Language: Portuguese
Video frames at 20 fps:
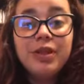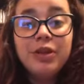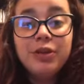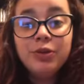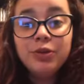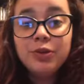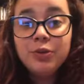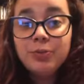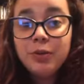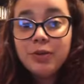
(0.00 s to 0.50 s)

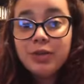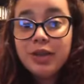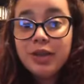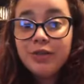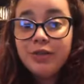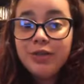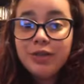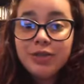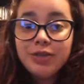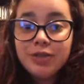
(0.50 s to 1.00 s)
os meus
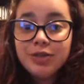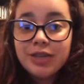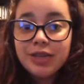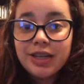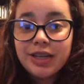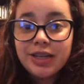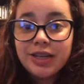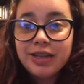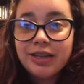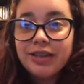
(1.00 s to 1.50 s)
serviços
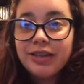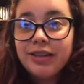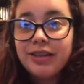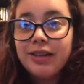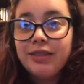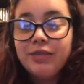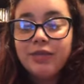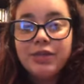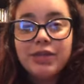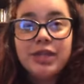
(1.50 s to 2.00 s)
que
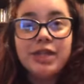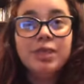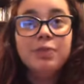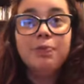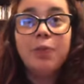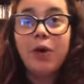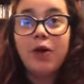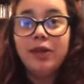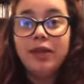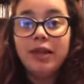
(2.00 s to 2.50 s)
vocês
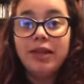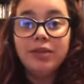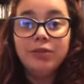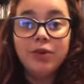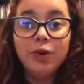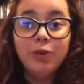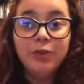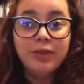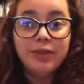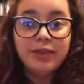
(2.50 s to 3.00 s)
podem
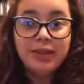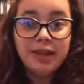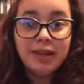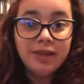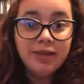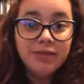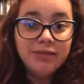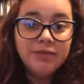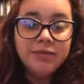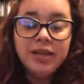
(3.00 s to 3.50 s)

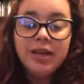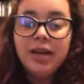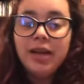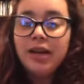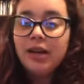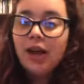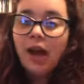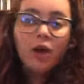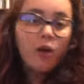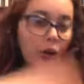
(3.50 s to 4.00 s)
obter
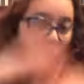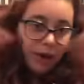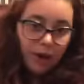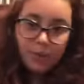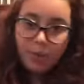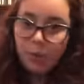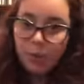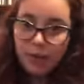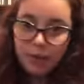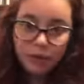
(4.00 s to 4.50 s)
a qualquer
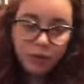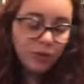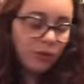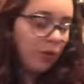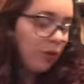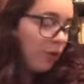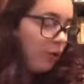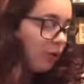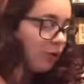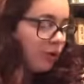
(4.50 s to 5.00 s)
momento,
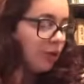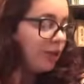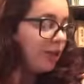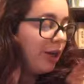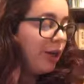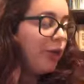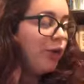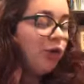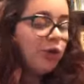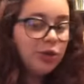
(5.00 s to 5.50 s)
com curso,
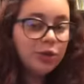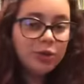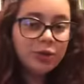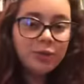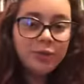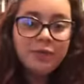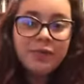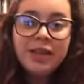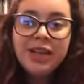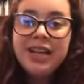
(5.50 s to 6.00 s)
sem
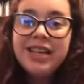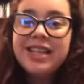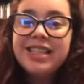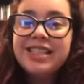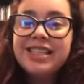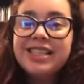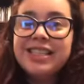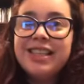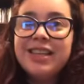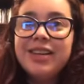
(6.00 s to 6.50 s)
curso,
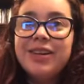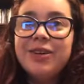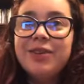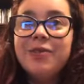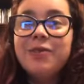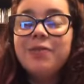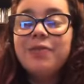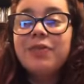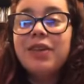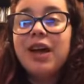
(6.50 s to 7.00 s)

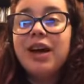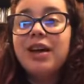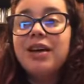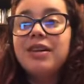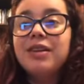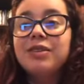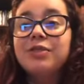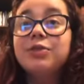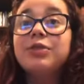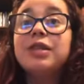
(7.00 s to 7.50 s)
são
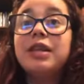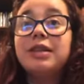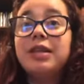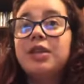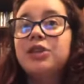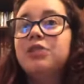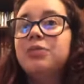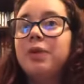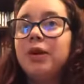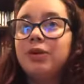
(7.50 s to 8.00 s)
a, ah, os
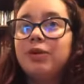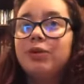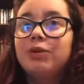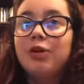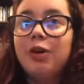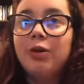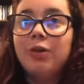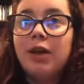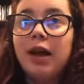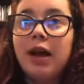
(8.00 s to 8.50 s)
atendimentos
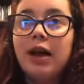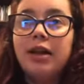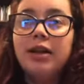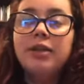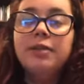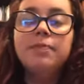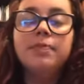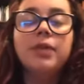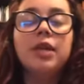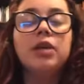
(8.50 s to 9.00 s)

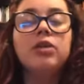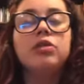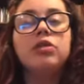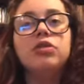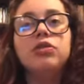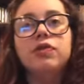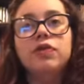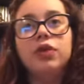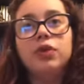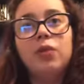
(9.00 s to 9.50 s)
online, tanto
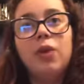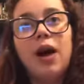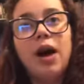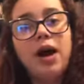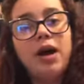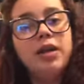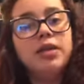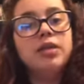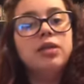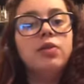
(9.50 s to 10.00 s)

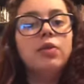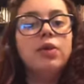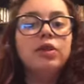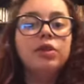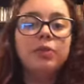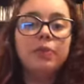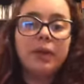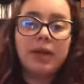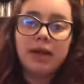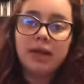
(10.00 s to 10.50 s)
individuais
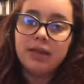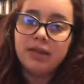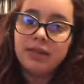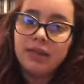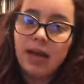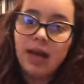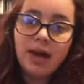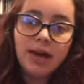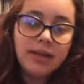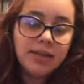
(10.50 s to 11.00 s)
quanto para
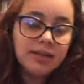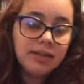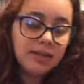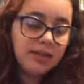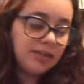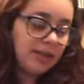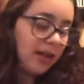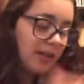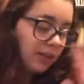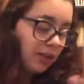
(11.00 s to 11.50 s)
casais,
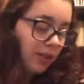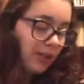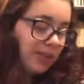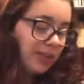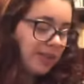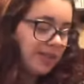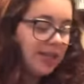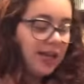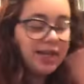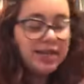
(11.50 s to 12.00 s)
trisais,
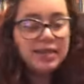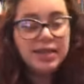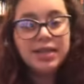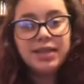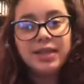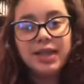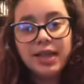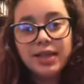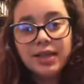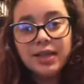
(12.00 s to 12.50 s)
quadrisais,
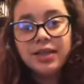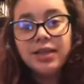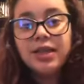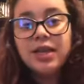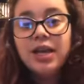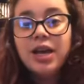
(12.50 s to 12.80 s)
etc.